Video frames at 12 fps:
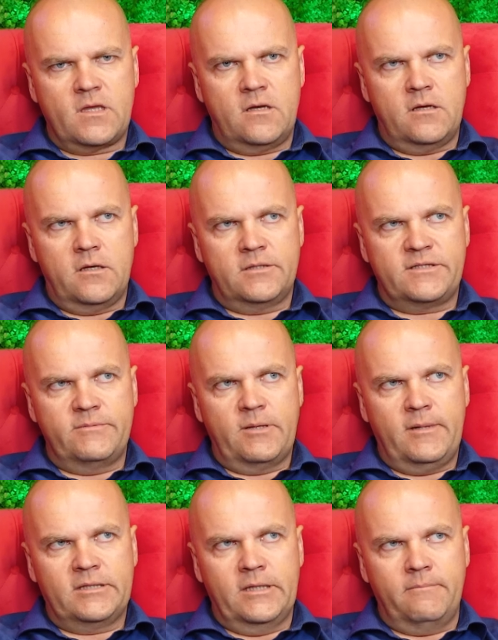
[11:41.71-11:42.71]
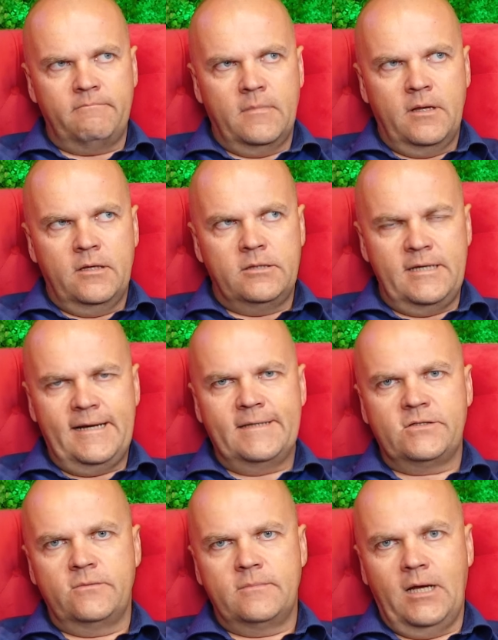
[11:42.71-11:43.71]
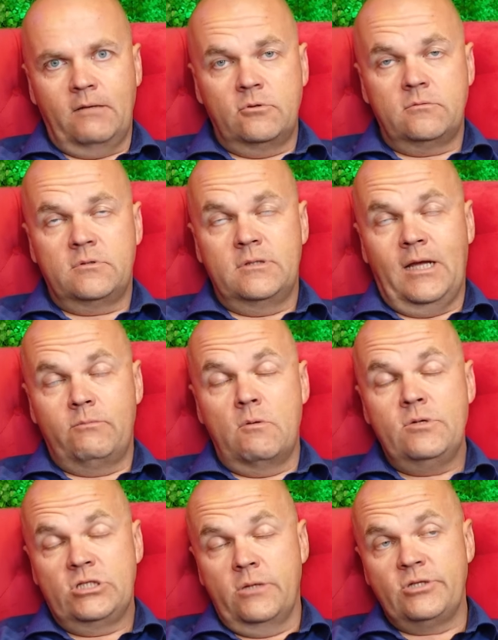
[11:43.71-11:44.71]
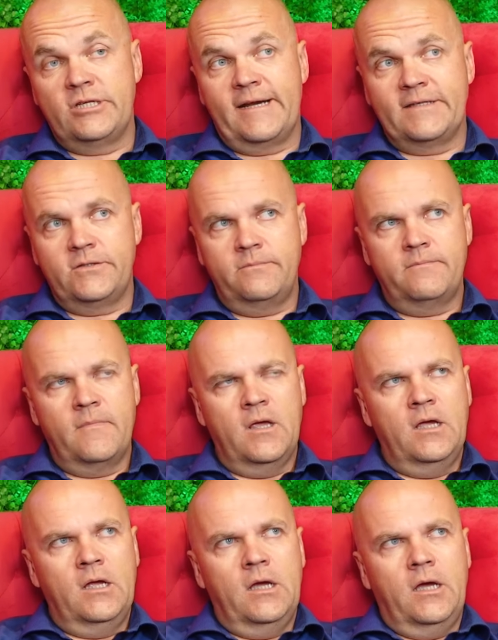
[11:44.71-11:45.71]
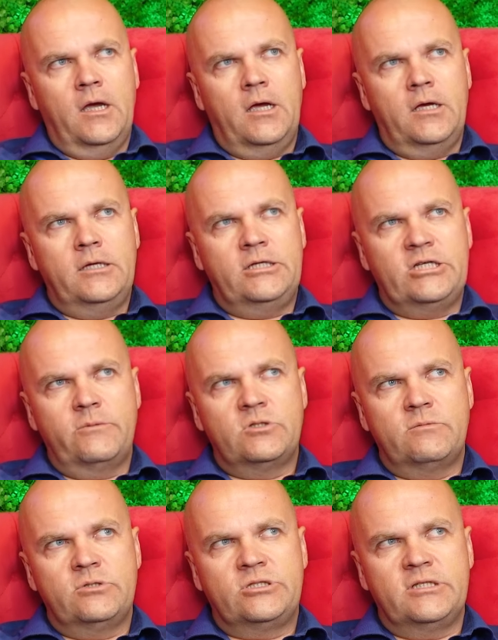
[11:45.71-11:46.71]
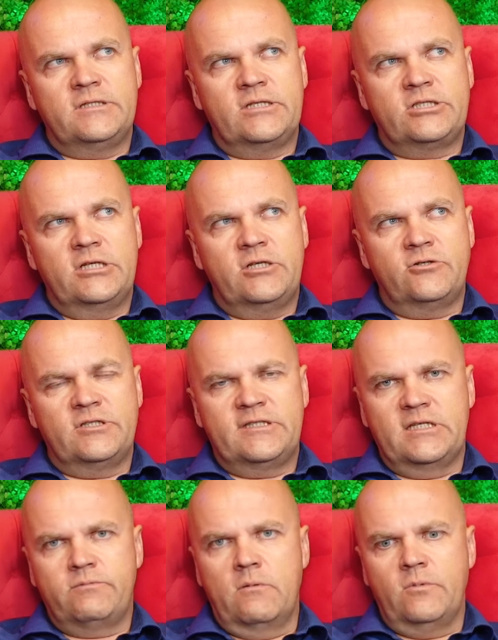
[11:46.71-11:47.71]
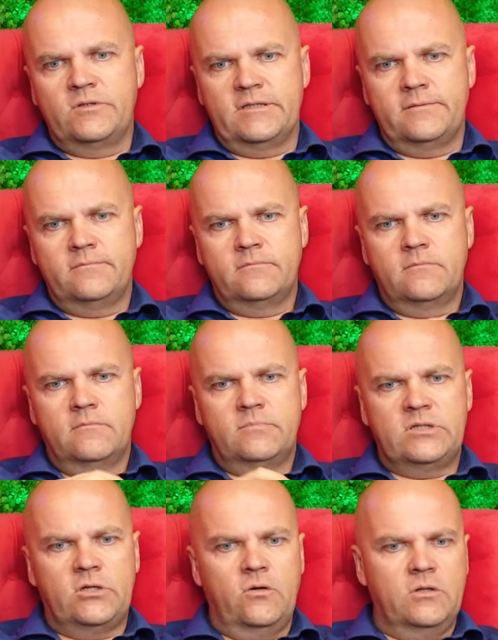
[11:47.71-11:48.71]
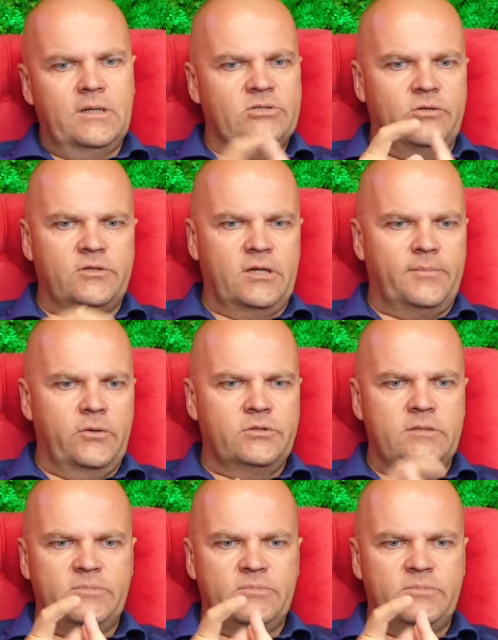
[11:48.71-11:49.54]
e, z tym tematem nie radzą albo, albo myślą, że nie radzą. I chciałbym, żebyście zaczęli korzystać z pomocy psychologa, psychoterapeuty,